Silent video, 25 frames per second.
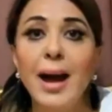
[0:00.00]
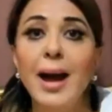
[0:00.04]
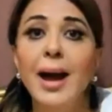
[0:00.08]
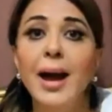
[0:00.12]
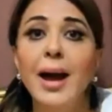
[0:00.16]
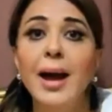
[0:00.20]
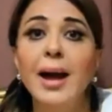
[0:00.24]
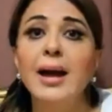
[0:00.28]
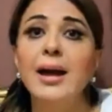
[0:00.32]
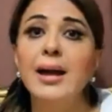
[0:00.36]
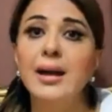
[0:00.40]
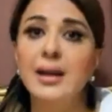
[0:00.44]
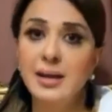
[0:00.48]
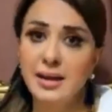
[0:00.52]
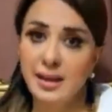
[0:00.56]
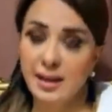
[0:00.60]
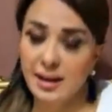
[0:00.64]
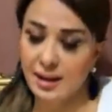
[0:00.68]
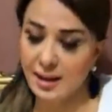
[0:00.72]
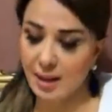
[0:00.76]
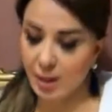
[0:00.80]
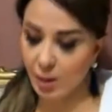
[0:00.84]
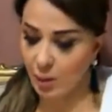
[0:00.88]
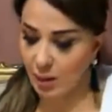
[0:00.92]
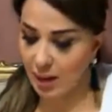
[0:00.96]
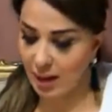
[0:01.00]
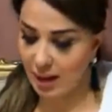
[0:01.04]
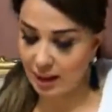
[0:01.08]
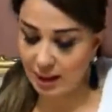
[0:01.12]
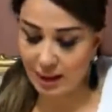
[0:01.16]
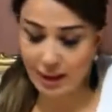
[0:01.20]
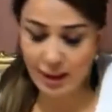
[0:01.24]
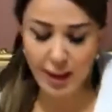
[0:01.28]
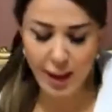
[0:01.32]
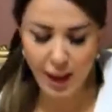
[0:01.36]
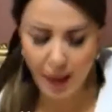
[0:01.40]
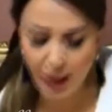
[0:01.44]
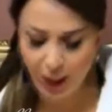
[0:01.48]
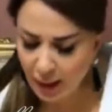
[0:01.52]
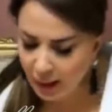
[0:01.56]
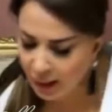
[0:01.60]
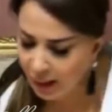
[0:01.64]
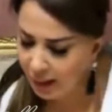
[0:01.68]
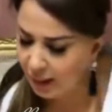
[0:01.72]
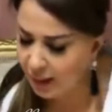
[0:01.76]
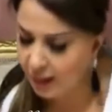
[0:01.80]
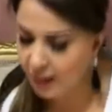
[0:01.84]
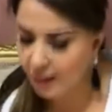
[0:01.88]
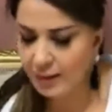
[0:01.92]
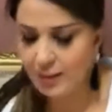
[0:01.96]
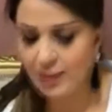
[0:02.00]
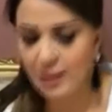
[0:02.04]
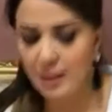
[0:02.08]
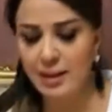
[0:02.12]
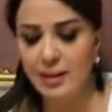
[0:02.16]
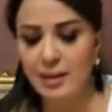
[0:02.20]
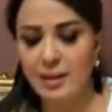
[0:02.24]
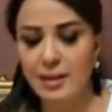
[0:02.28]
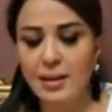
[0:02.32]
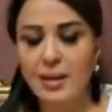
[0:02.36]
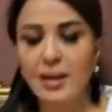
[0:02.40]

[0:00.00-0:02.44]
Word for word: هايل يا وائل هايل